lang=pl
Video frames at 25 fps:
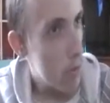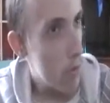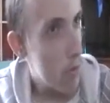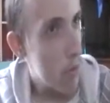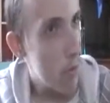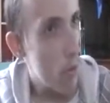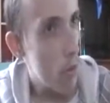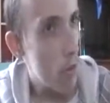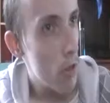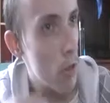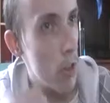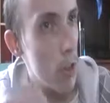
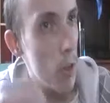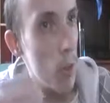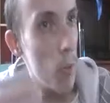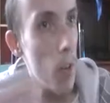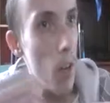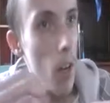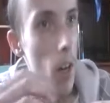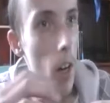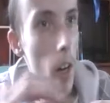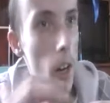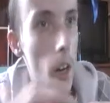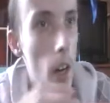to
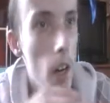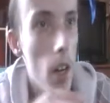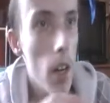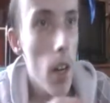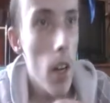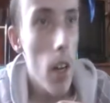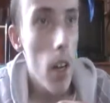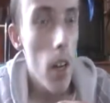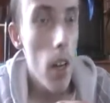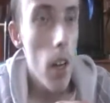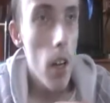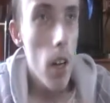trzeba,
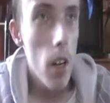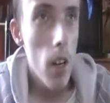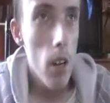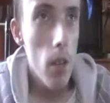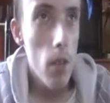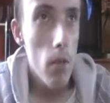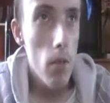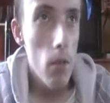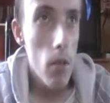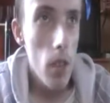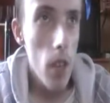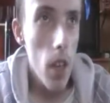
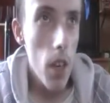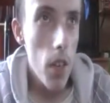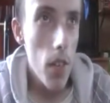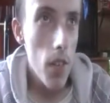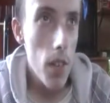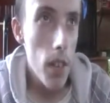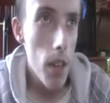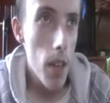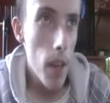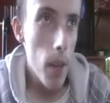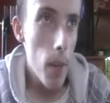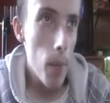no nie
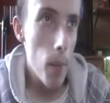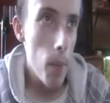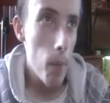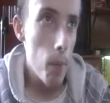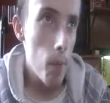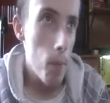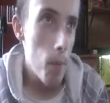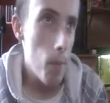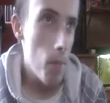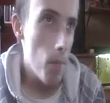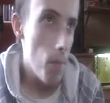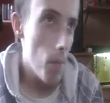
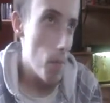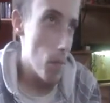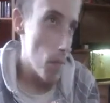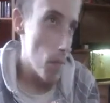wiem,